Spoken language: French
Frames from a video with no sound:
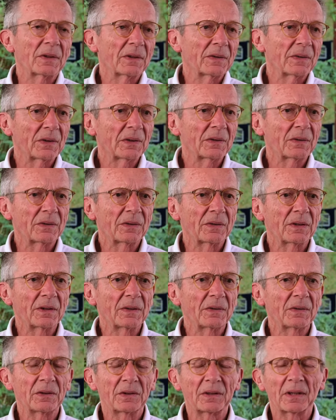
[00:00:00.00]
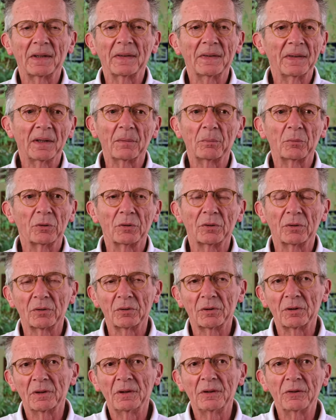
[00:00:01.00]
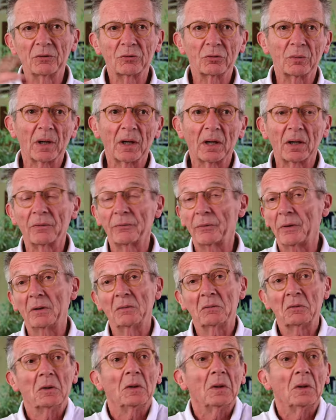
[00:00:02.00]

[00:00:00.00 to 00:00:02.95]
c'est très simple. L'histoire, enfin,